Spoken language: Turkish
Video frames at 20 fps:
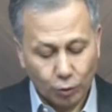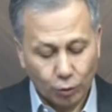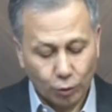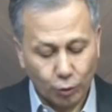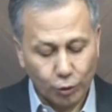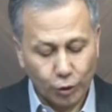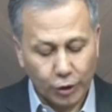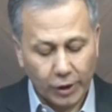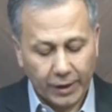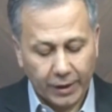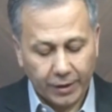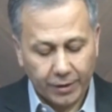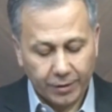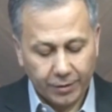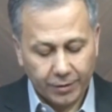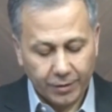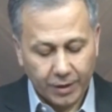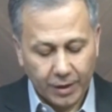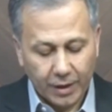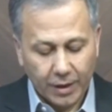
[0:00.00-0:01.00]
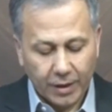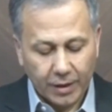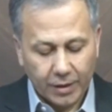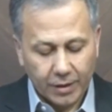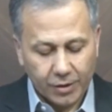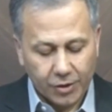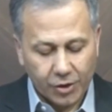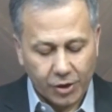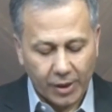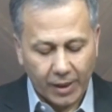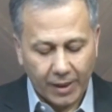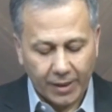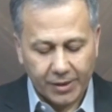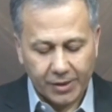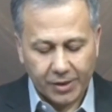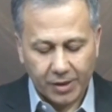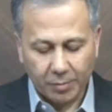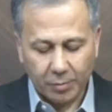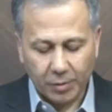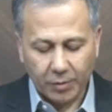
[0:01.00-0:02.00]
Tuncer Cihan
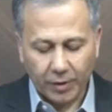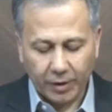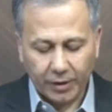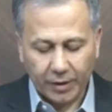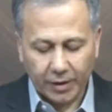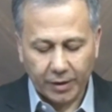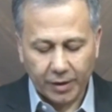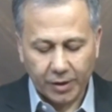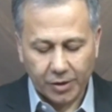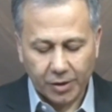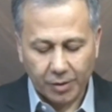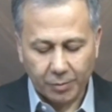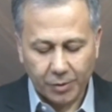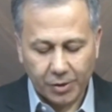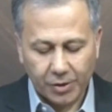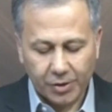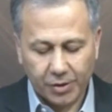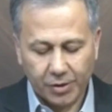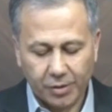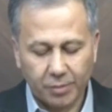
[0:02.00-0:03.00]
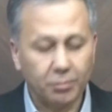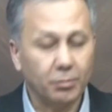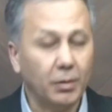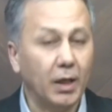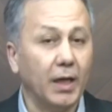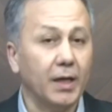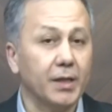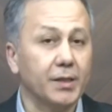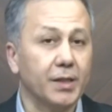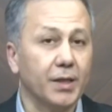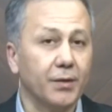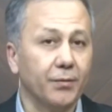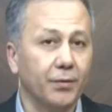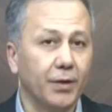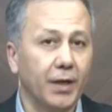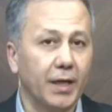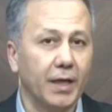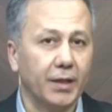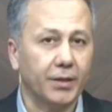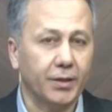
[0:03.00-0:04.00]
isimli vatandaşımız
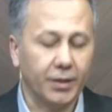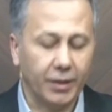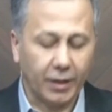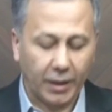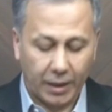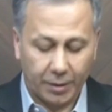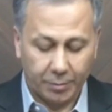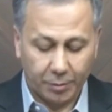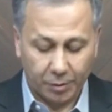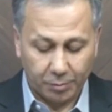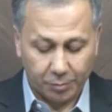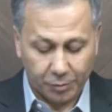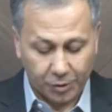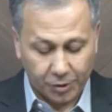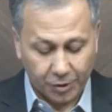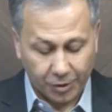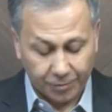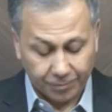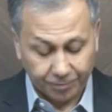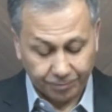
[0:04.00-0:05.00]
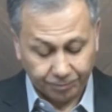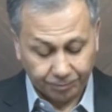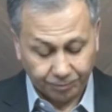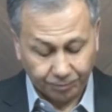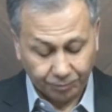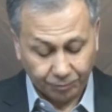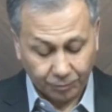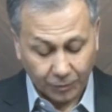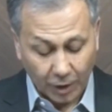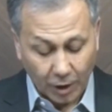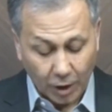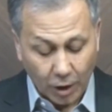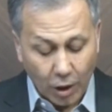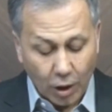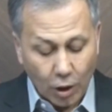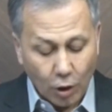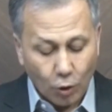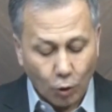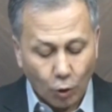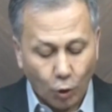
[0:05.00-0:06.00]
maalesef hayatını kaybetmişti.
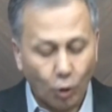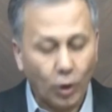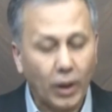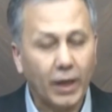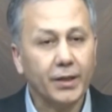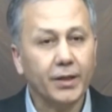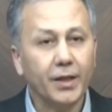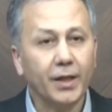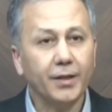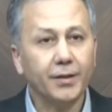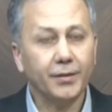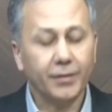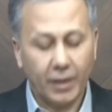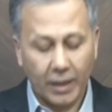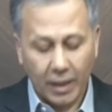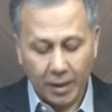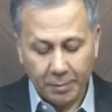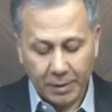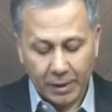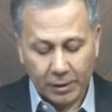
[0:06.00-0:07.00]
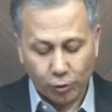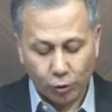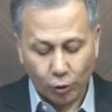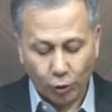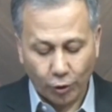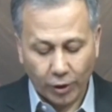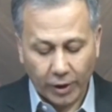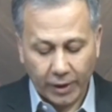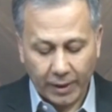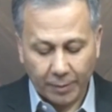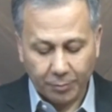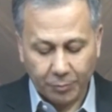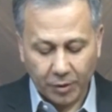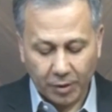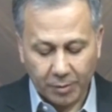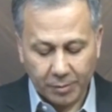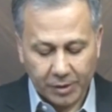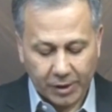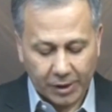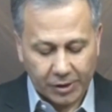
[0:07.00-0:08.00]
Olaydan hemen sonra
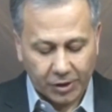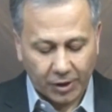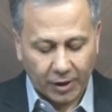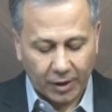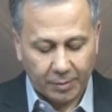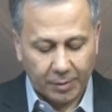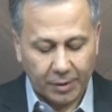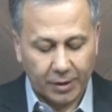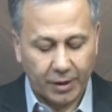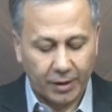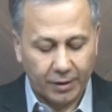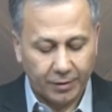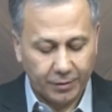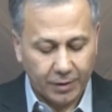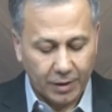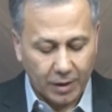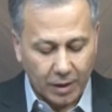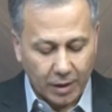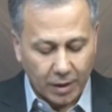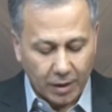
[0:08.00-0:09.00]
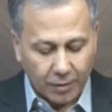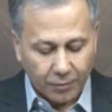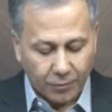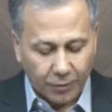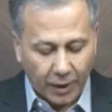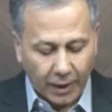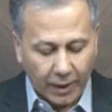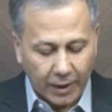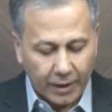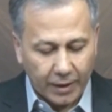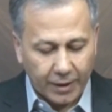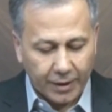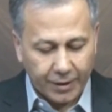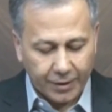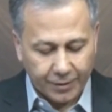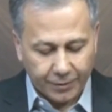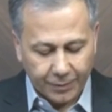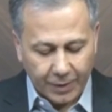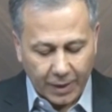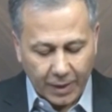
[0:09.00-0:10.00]
yaptığımız açıklamada
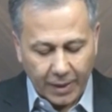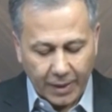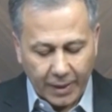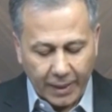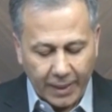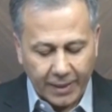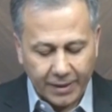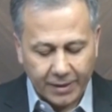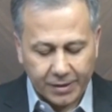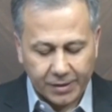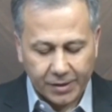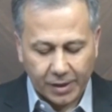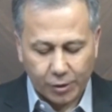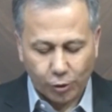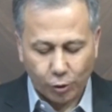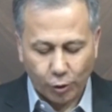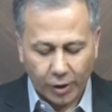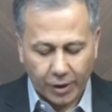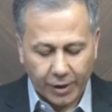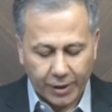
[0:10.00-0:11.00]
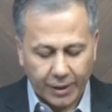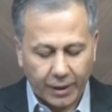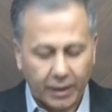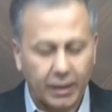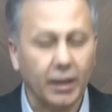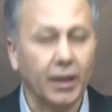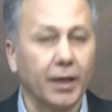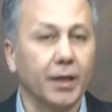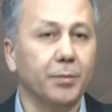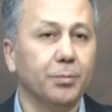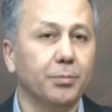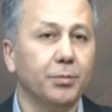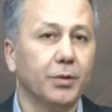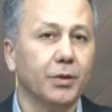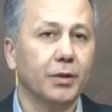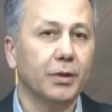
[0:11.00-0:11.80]
faillerin en kısa sürede yakalanıp